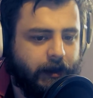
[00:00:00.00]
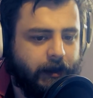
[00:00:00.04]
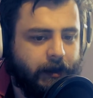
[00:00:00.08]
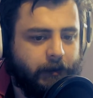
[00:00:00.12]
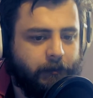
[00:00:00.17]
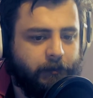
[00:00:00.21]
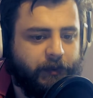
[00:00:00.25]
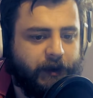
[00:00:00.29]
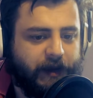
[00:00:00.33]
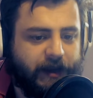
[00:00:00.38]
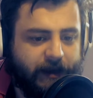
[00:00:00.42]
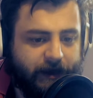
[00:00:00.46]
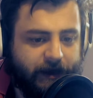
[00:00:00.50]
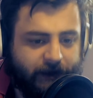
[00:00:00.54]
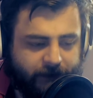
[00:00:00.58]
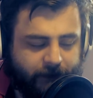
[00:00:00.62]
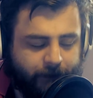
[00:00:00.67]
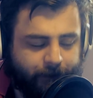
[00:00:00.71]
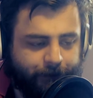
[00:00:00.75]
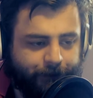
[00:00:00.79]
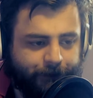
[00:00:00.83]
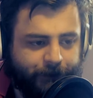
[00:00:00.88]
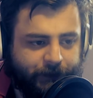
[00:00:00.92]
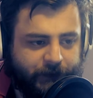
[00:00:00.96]
При
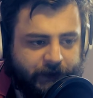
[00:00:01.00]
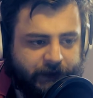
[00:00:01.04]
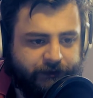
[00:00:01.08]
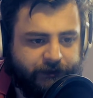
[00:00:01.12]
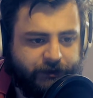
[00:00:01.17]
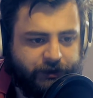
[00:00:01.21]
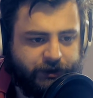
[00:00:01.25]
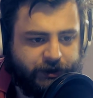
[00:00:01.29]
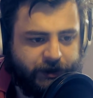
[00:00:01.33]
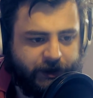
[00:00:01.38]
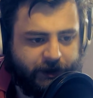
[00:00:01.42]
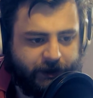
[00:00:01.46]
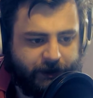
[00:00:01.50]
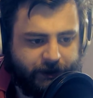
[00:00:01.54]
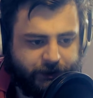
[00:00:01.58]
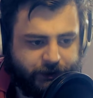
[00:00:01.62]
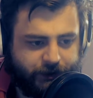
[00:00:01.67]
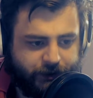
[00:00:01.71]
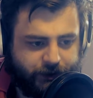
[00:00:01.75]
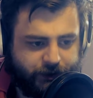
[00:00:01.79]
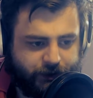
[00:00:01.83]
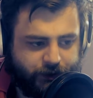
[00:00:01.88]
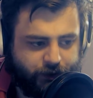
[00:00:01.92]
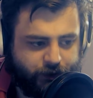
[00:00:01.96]
этом на Твиче я,
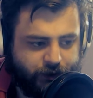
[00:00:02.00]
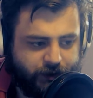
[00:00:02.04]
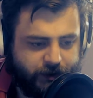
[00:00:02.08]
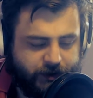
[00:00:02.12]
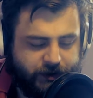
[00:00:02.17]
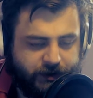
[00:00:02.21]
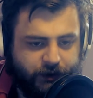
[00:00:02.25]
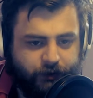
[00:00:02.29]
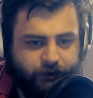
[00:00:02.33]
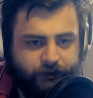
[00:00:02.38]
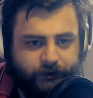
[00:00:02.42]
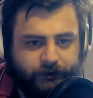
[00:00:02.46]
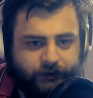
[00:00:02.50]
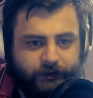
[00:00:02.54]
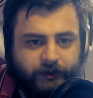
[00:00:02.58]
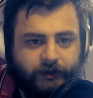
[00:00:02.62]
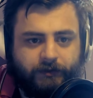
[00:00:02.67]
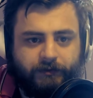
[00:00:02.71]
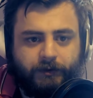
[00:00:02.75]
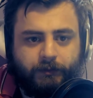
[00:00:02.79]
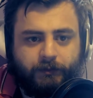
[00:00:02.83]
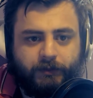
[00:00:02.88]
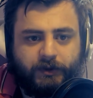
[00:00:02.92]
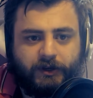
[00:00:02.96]
конечно же, тоже остаюсь, вот
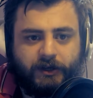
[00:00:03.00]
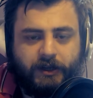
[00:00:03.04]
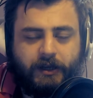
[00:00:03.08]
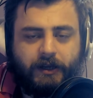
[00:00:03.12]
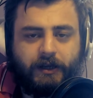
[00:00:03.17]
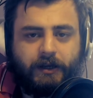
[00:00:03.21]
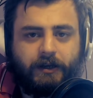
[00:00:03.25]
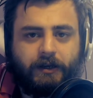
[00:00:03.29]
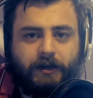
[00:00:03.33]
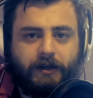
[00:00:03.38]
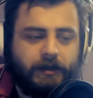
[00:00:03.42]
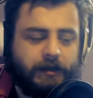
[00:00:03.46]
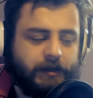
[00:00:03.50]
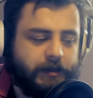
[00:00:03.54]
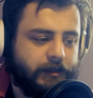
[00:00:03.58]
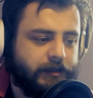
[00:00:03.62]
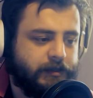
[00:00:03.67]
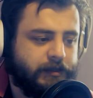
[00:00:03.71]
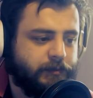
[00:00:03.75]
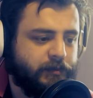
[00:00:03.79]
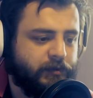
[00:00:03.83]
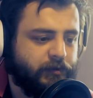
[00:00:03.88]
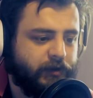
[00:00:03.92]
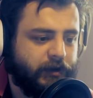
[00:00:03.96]
недавно мы э,
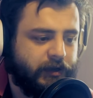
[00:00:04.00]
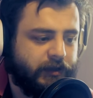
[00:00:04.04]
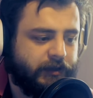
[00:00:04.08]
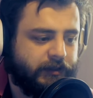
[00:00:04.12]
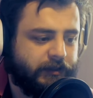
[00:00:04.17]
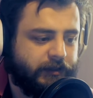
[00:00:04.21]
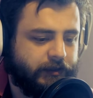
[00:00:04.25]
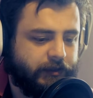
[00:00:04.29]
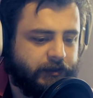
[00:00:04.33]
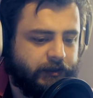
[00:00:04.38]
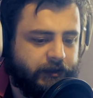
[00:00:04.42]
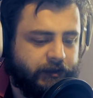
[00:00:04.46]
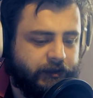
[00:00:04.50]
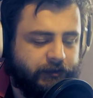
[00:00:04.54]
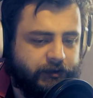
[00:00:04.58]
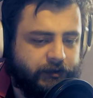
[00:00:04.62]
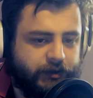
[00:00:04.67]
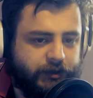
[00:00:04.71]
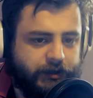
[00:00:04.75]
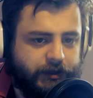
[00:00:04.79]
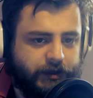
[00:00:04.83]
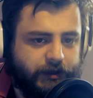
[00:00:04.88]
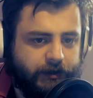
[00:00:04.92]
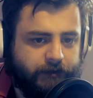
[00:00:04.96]
добивали на
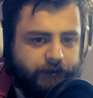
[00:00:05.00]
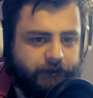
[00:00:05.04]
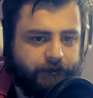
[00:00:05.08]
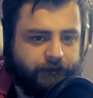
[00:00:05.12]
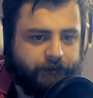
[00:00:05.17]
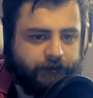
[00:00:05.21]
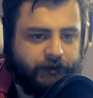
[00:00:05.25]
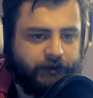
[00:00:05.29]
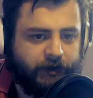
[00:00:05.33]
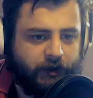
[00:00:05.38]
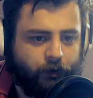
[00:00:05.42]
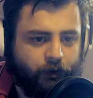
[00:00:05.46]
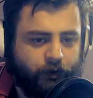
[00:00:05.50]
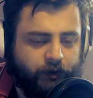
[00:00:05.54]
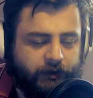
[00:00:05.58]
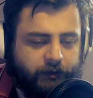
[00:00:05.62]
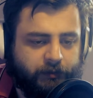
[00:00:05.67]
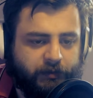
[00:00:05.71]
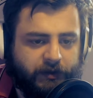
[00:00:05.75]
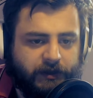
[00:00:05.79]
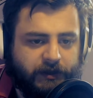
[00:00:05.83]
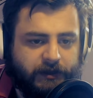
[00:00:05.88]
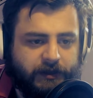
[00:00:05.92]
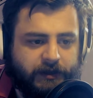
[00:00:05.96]
Твиче второе
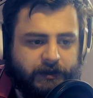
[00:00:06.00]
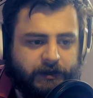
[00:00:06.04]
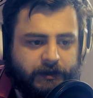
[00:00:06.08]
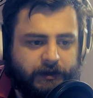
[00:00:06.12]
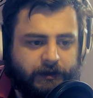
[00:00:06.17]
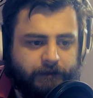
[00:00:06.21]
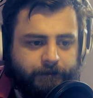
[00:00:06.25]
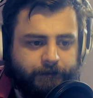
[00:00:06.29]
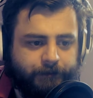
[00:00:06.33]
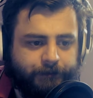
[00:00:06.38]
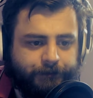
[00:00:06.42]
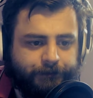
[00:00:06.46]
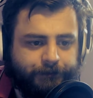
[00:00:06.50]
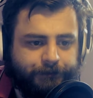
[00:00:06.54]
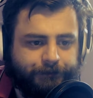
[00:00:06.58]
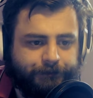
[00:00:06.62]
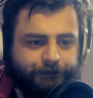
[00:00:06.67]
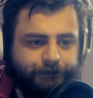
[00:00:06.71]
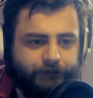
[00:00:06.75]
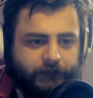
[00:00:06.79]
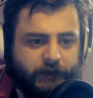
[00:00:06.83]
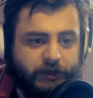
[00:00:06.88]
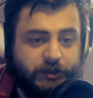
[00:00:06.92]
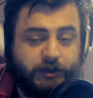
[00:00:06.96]
дополнение,
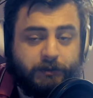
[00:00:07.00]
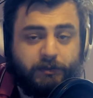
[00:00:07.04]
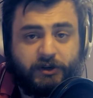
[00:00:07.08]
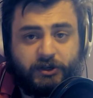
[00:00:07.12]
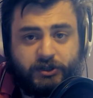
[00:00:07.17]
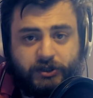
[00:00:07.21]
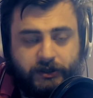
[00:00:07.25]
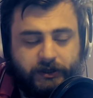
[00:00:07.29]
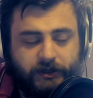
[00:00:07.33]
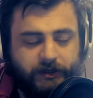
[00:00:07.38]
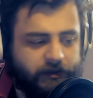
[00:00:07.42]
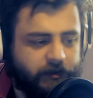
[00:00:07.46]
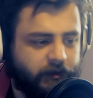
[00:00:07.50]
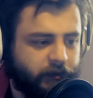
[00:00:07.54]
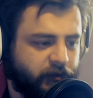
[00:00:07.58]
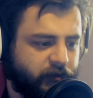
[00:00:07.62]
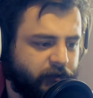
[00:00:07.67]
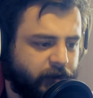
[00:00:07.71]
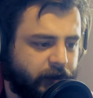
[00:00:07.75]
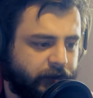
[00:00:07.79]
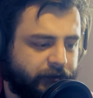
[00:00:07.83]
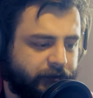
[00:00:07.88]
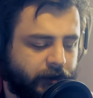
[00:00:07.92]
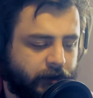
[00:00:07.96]
точнее прошли, не
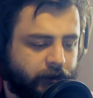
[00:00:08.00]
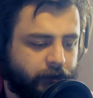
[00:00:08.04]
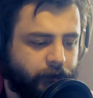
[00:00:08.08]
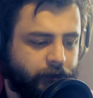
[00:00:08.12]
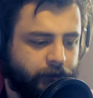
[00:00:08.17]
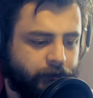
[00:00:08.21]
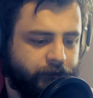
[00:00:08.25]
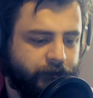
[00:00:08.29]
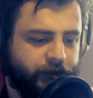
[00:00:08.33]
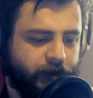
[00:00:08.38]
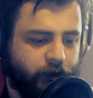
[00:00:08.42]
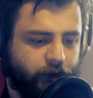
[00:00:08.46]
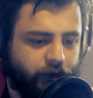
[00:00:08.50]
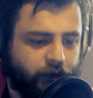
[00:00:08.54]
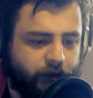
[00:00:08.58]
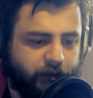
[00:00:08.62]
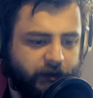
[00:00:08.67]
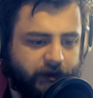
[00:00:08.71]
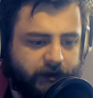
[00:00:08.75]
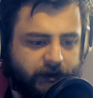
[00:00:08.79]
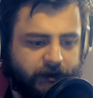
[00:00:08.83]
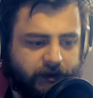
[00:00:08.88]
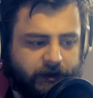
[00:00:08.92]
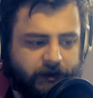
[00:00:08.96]
добивали, второе, второе
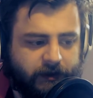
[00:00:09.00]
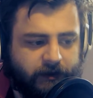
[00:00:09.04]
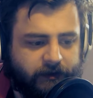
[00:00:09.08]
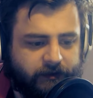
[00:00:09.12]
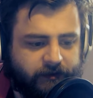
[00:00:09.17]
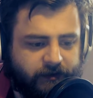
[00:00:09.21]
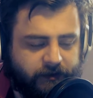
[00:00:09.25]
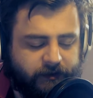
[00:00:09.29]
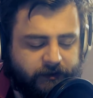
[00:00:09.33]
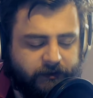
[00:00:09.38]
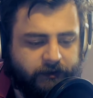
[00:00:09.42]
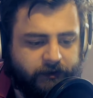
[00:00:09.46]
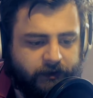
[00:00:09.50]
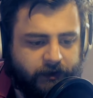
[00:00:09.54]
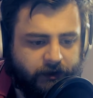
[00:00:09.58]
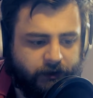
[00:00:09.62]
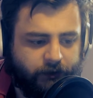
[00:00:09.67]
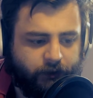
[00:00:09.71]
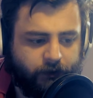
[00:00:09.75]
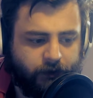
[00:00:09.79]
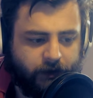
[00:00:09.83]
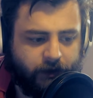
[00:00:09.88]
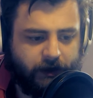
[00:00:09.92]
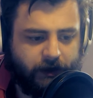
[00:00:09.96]
дополнение к Assassin's
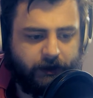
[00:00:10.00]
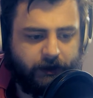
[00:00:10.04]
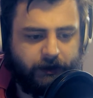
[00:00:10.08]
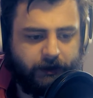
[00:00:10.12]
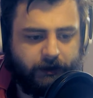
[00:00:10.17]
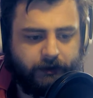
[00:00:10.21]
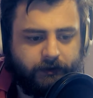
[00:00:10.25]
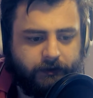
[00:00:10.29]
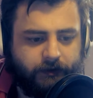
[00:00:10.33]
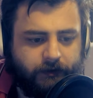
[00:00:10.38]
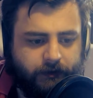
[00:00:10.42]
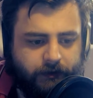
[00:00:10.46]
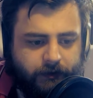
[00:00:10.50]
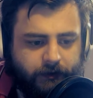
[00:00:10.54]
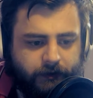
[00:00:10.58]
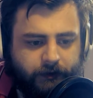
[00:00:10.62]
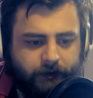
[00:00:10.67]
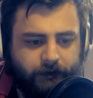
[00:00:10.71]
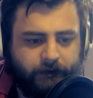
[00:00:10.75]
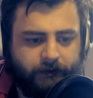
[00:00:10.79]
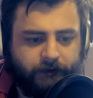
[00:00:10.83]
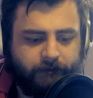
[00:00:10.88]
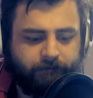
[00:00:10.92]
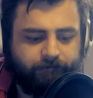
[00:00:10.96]
Creed,
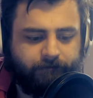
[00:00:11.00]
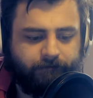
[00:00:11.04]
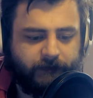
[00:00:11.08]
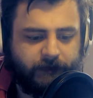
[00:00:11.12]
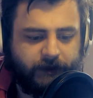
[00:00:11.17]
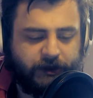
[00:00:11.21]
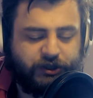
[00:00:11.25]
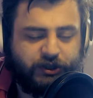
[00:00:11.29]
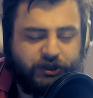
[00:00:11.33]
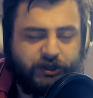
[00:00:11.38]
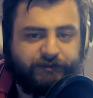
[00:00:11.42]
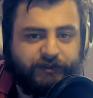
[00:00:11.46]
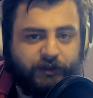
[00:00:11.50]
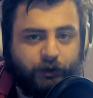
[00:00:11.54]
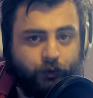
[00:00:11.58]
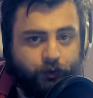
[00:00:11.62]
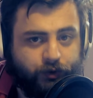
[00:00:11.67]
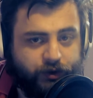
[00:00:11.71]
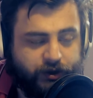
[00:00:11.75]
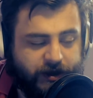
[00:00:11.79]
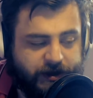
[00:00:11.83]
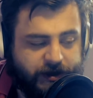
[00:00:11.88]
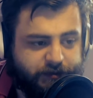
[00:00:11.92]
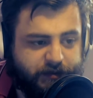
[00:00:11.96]
э, точнее вторую
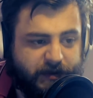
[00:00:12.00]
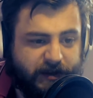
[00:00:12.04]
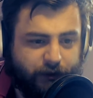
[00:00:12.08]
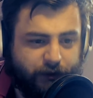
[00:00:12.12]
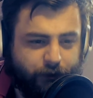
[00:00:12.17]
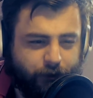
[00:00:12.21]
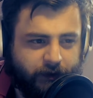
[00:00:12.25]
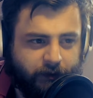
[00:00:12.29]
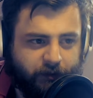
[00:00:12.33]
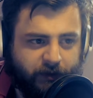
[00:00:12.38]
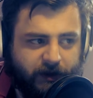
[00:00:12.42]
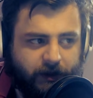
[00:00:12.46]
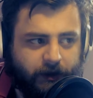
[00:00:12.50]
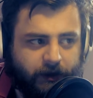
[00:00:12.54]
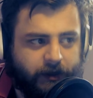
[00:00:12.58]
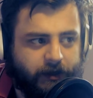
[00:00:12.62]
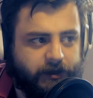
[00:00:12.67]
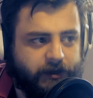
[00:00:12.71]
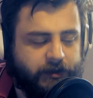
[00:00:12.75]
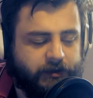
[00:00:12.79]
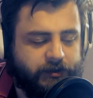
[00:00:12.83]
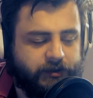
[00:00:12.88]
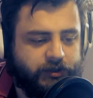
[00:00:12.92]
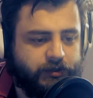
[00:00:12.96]
часть первого
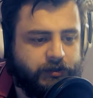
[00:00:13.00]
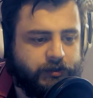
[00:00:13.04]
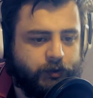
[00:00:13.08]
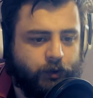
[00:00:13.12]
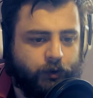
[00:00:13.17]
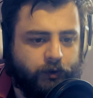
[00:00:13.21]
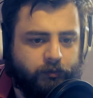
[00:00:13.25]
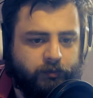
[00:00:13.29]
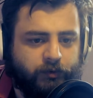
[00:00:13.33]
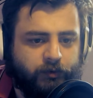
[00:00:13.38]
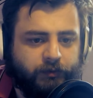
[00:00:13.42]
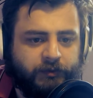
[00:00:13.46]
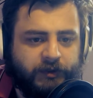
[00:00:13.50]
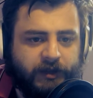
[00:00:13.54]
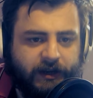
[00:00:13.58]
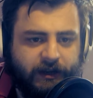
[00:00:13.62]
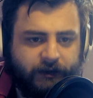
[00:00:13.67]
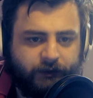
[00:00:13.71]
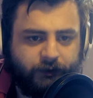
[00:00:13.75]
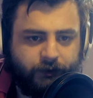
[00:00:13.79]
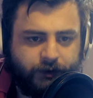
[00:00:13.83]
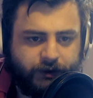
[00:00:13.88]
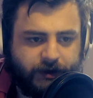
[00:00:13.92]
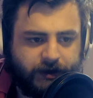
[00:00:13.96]
дополнения, значит, скоро будем
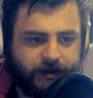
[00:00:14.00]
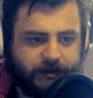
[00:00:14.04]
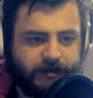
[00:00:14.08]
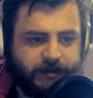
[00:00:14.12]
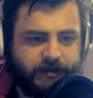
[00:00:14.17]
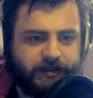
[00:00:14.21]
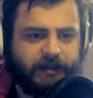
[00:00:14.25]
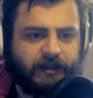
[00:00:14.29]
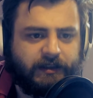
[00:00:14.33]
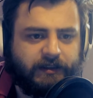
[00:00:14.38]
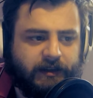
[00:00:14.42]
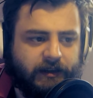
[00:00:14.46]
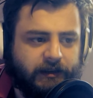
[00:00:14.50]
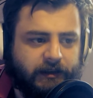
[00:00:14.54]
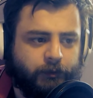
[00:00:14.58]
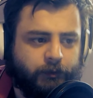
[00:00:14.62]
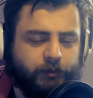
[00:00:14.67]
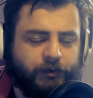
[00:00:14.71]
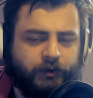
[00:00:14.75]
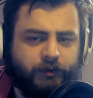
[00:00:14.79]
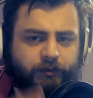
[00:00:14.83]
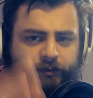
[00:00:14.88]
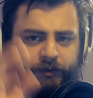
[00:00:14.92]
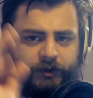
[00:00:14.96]
третью часть и так далее и тому
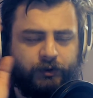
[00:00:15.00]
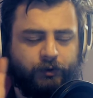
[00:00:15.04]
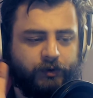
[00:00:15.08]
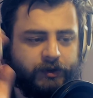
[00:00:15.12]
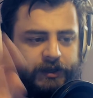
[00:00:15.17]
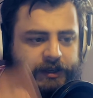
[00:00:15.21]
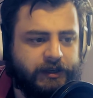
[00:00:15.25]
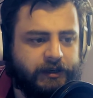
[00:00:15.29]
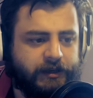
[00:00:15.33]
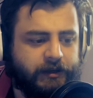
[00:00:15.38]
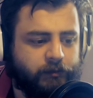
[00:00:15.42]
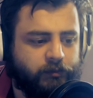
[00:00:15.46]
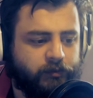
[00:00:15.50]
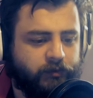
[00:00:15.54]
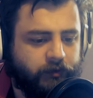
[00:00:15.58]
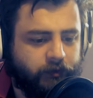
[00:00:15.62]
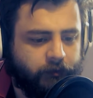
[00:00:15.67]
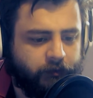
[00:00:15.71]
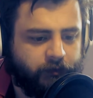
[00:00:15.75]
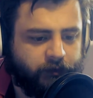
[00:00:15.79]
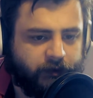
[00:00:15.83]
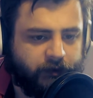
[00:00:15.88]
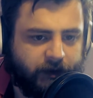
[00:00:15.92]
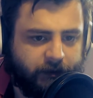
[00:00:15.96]
подобное, и другие игры
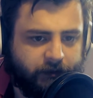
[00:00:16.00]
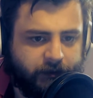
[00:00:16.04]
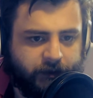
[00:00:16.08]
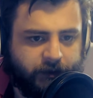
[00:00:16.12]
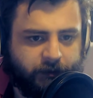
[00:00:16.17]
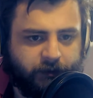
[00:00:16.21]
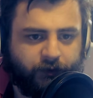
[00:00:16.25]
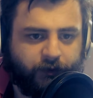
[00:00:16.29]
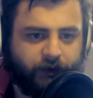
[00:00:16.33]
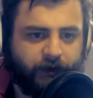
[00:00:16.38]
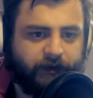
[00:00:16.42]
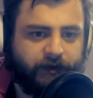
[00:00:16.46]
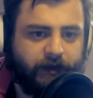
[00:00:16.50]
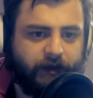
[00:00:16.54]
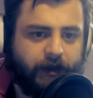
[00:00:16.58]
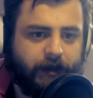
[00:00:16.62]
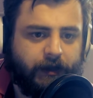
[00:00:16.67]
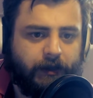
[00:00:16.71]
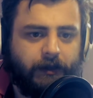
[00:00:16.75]
будем там добивать.